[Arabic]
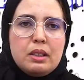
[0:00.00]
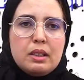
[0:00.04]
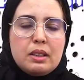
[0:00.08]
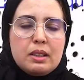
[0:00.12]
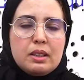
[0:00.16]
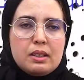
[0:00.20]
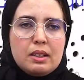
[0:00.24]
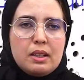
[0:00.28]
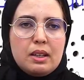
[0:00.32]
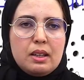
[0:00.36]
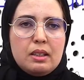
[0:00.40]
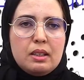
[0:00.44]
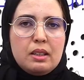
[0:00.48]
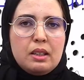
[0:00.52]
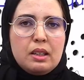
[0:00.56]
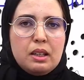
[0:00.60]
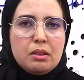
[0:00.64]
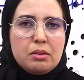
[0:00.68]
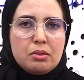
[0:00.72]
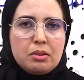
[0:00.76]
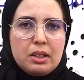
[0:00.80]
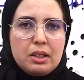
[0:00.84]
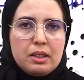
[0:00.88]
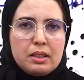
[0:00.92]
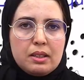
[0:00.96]
كتخلي
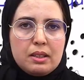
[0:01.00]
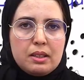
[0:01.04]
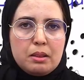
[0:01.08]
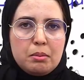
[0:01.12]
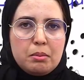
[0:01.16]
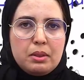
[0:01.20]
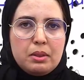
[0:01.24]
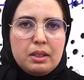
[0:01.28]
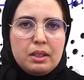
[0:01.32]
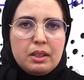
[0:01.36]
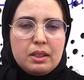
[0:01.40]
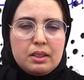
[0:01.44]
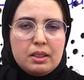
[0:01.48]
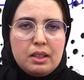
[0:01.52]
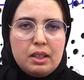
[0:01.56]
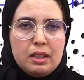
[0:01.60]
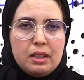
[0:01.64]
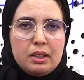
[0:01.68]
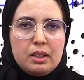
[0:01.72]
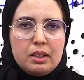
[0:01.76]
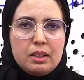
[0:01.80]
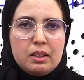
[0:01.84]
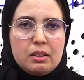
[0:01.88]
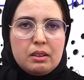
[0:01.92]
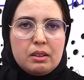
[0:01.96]
الافكار السلبيه
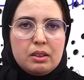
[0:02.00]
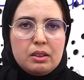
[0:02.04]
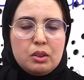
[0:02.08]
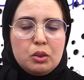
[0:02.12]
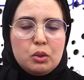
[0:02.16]
كتحضر